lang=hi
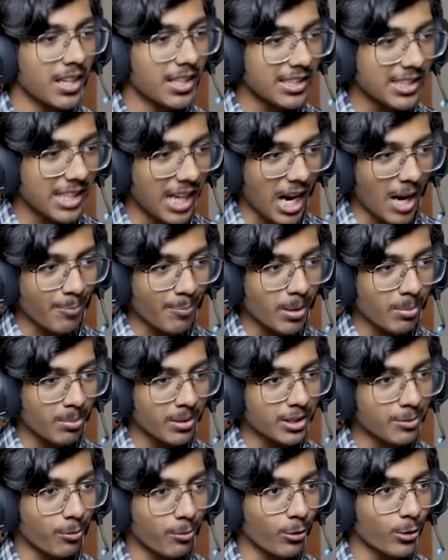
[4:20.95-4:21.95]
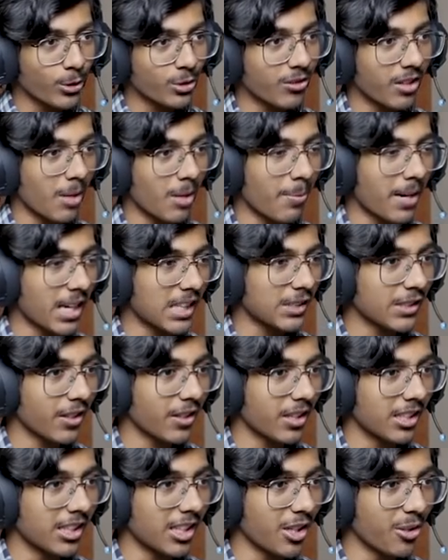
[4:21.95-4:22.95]
यहाँ पे भी स्प्रूस वाला पाथवे
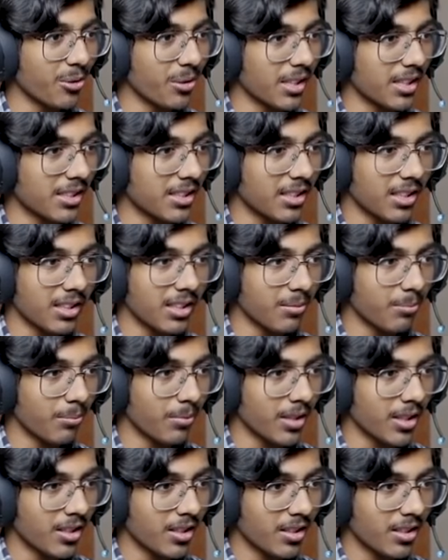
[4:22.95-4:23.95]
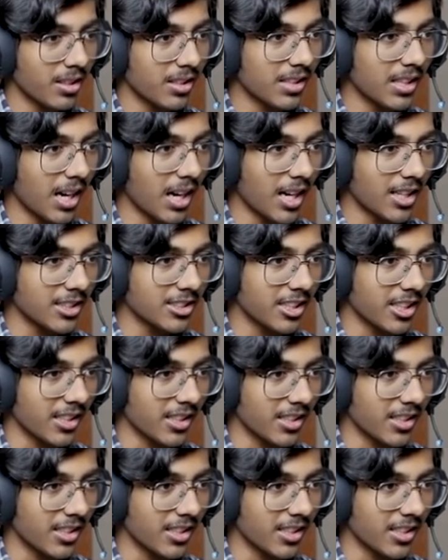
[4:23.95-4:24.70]
कंटिन्यू करते हैं यहाँ से